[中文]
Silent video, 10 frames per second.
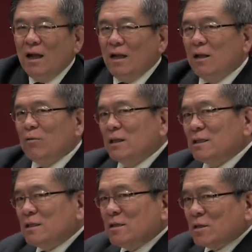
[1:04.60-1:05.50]
英文的
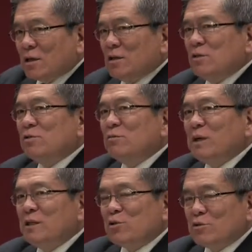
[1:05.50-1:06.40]
字是
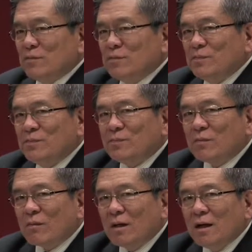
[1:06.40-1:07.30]
consumation，m
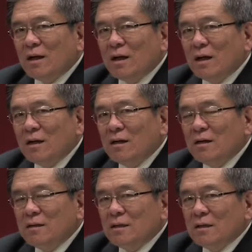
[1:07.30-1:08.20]
啊，
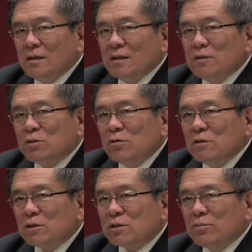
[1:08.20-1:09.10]

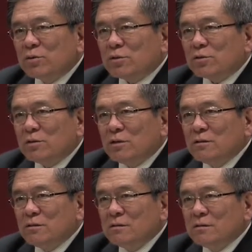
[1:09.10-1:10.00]
终止不是说
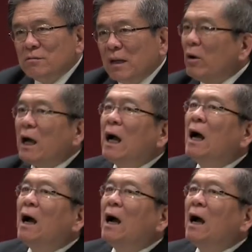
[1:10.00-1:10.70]
没有了，